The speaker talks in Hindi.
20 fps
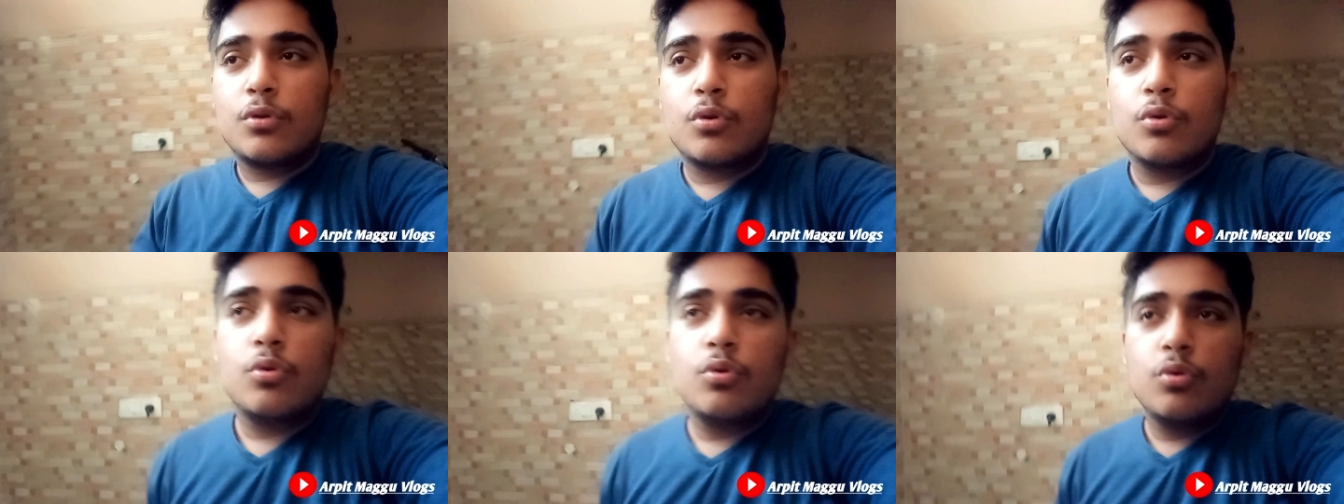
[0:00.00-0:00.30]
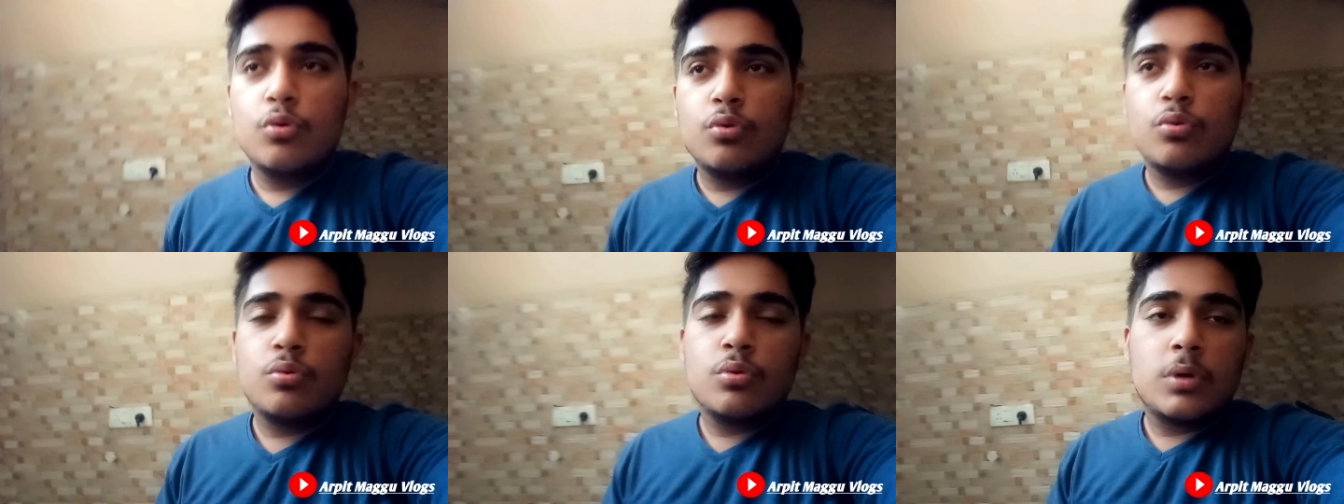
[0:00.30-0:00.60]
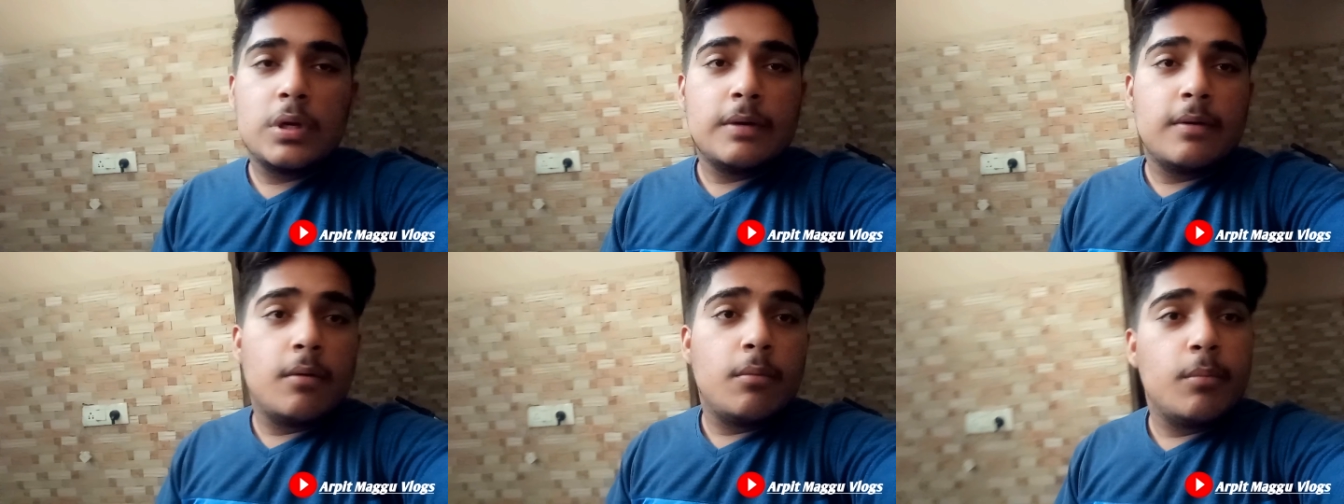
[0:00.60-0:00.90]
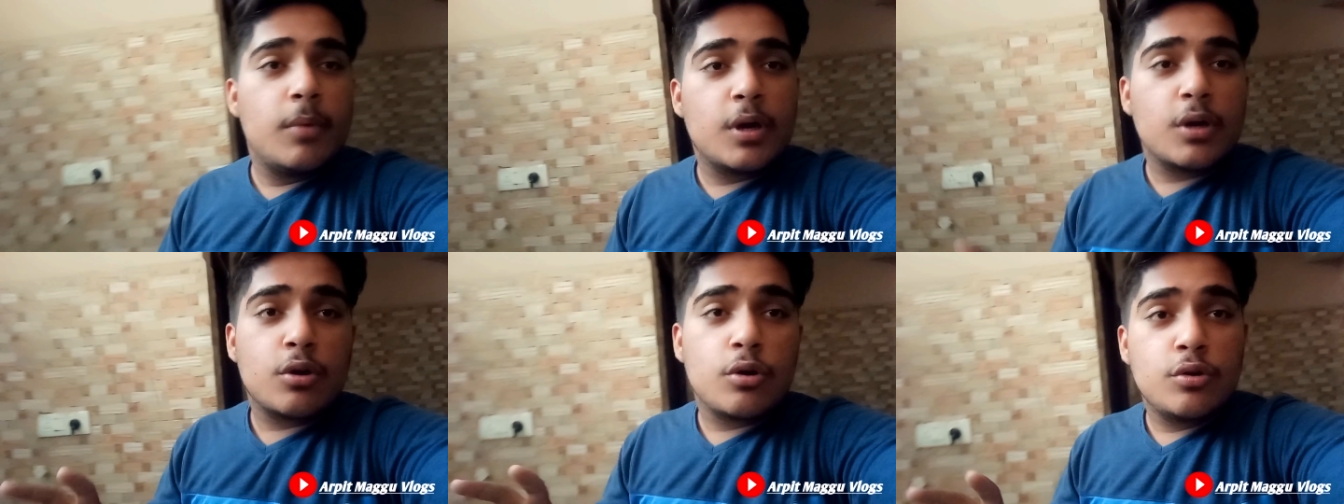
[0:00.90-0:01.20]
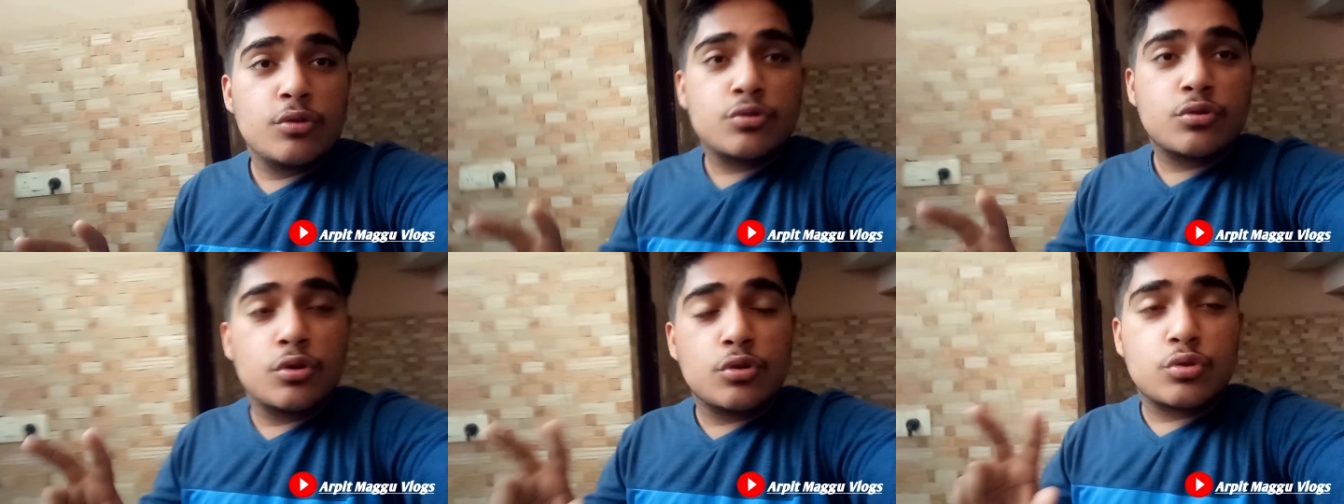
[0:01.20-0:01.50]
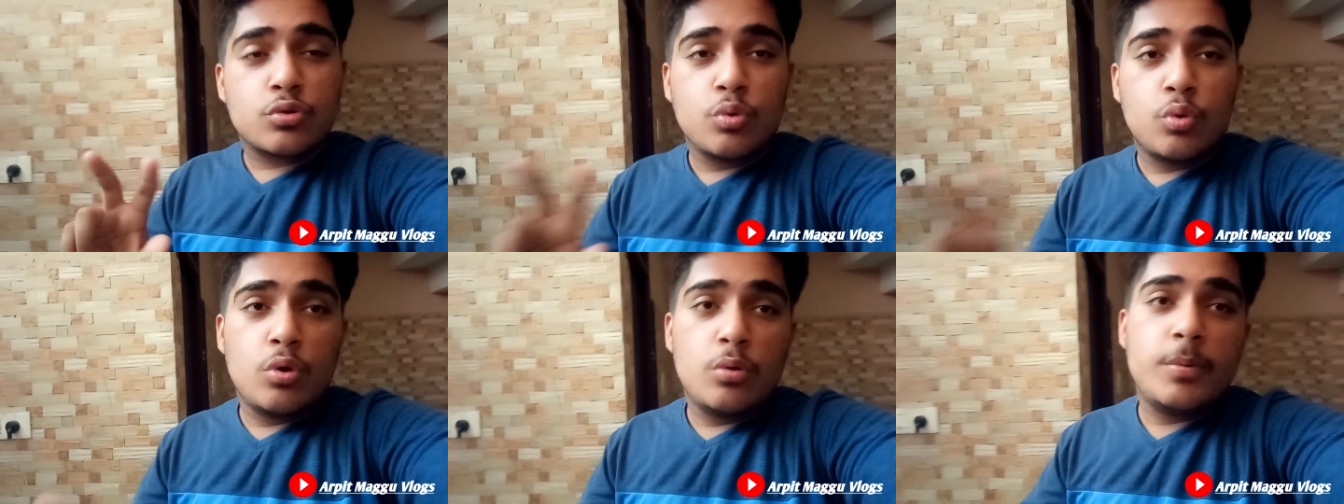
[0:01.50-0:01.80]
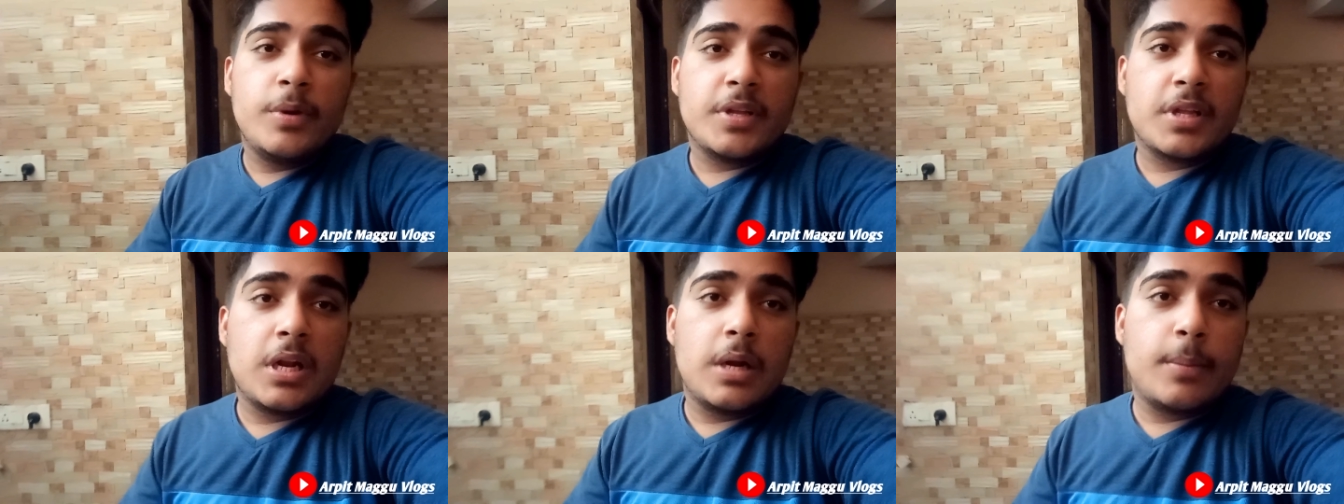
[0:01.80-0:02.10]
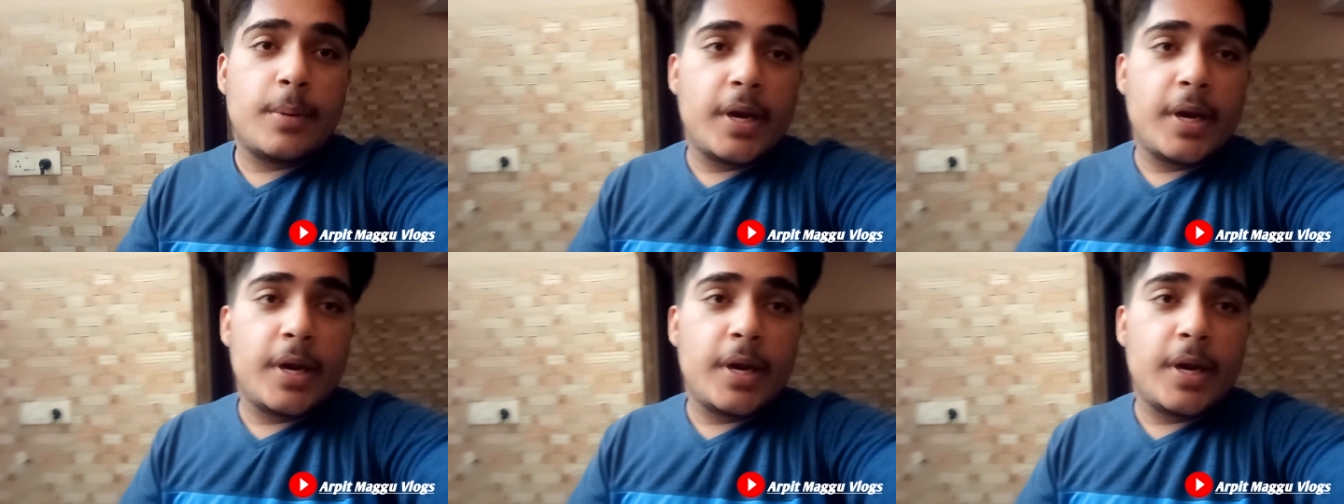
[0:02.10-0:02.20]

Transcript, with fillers: टू नवंबर को इसको स्कूल भेजना